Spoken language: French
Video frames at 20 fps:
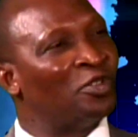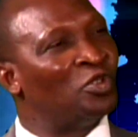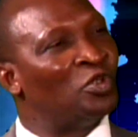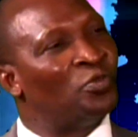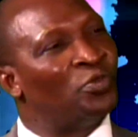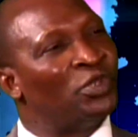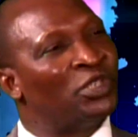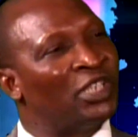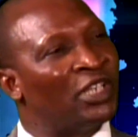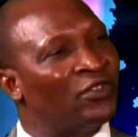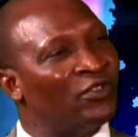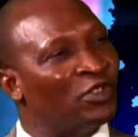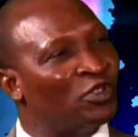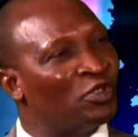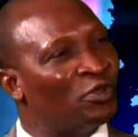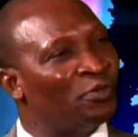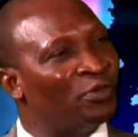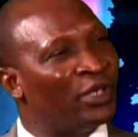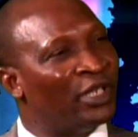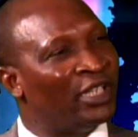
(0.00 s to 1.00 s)
je peux servir ce
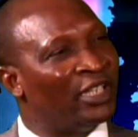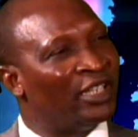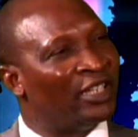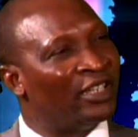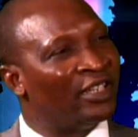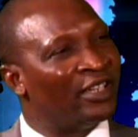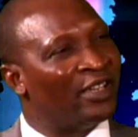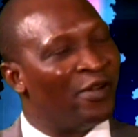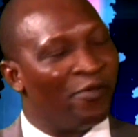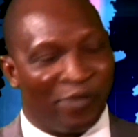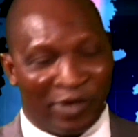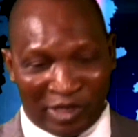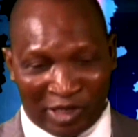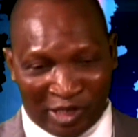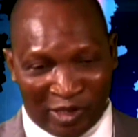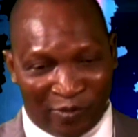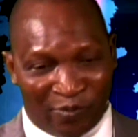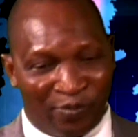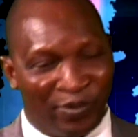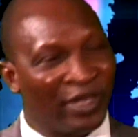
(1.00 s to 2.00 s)
pays, parce
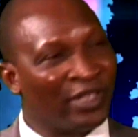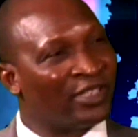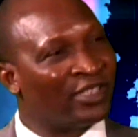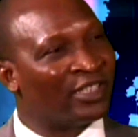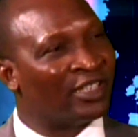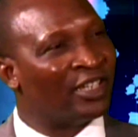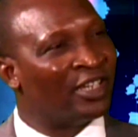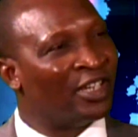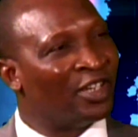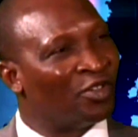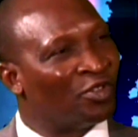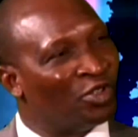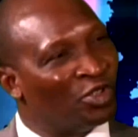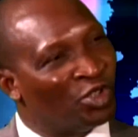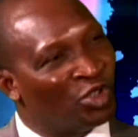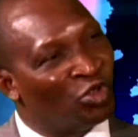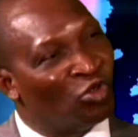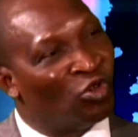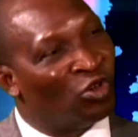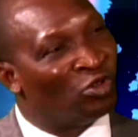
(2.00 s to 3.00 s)
qu'ils pensent que
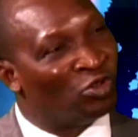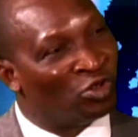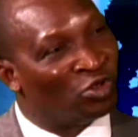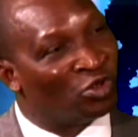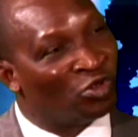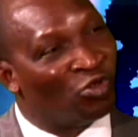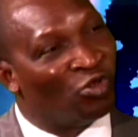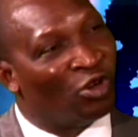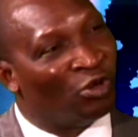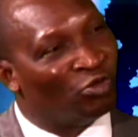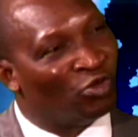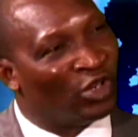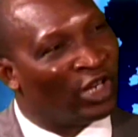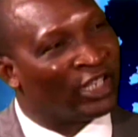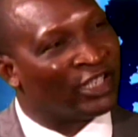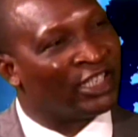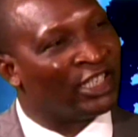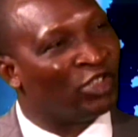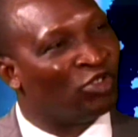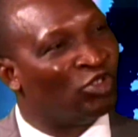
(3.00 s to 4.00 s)
je, suis l'homme de la
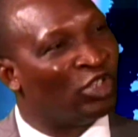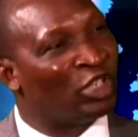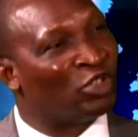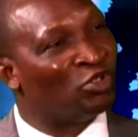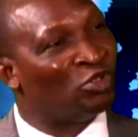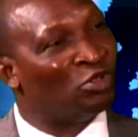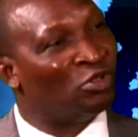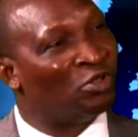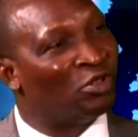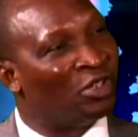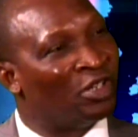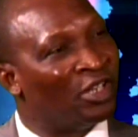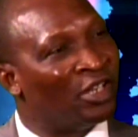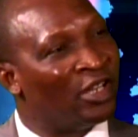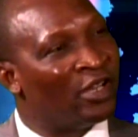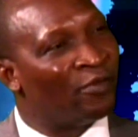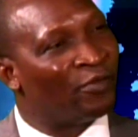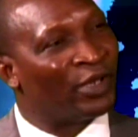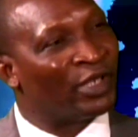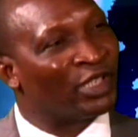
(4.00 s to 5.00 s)
situation,
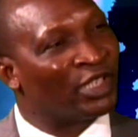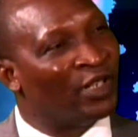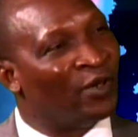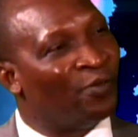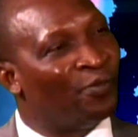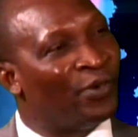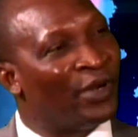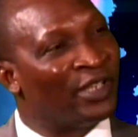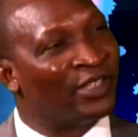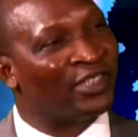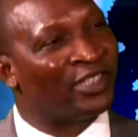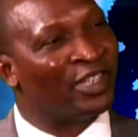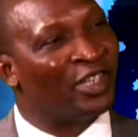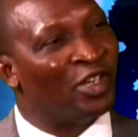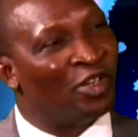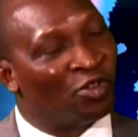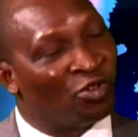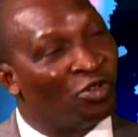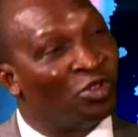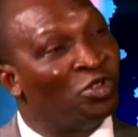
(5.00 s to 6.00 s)
parce qu'ils pensent
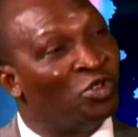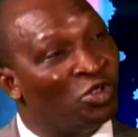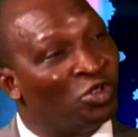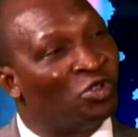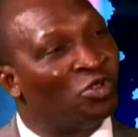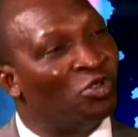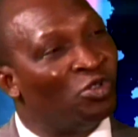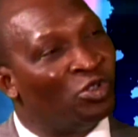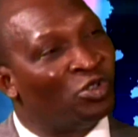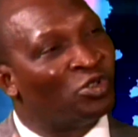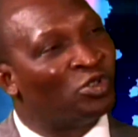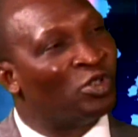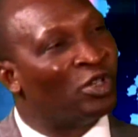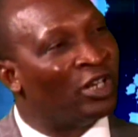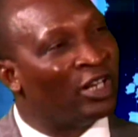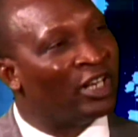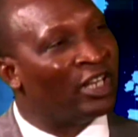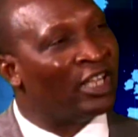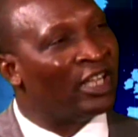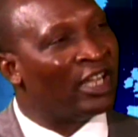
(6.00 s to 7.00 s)
que je suis le seul
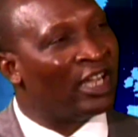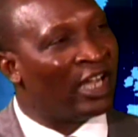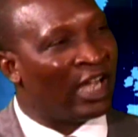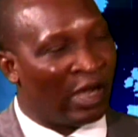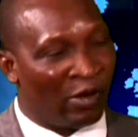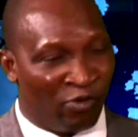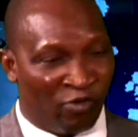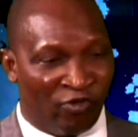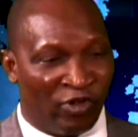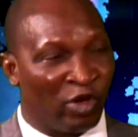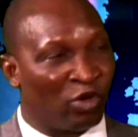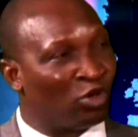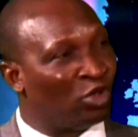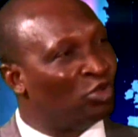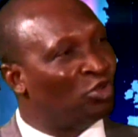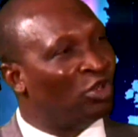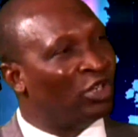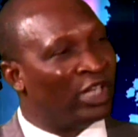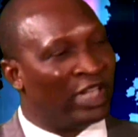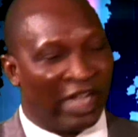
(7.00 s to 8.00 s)
à pouvoir
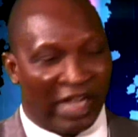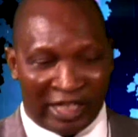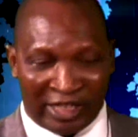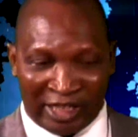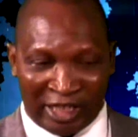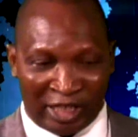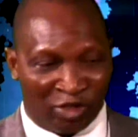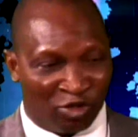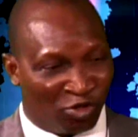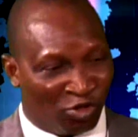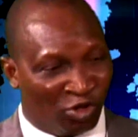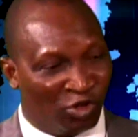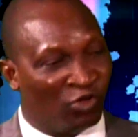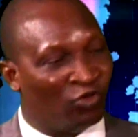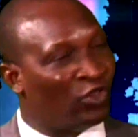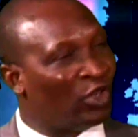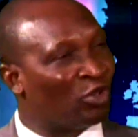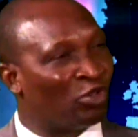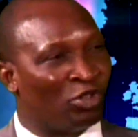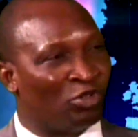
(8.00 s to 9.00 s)
redonner à cette Côte
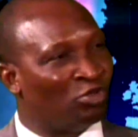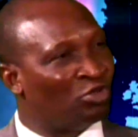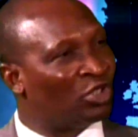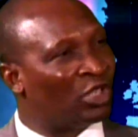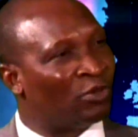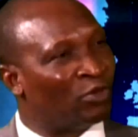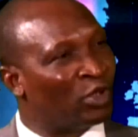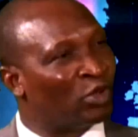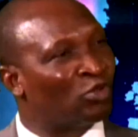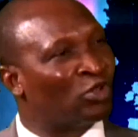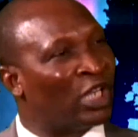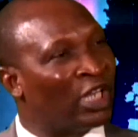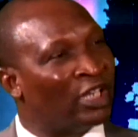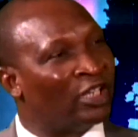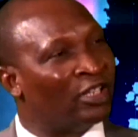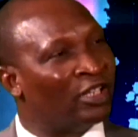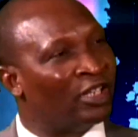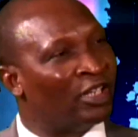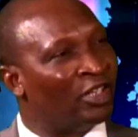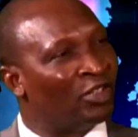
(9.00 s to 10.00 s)
d'Ivoire que nous aimons tant
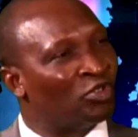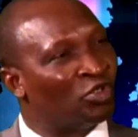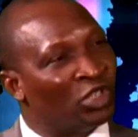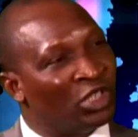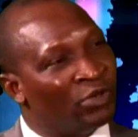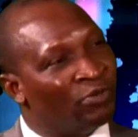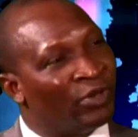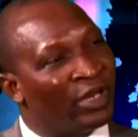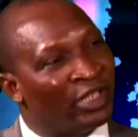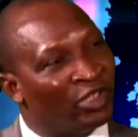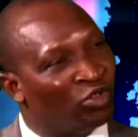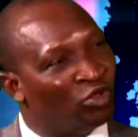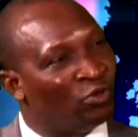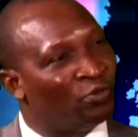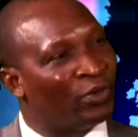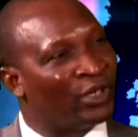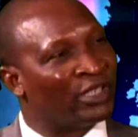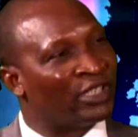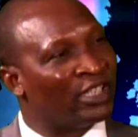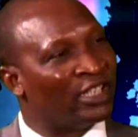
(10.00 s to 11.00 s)
son image du
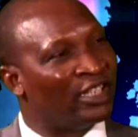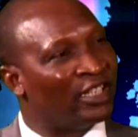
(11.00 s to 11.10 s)
passé.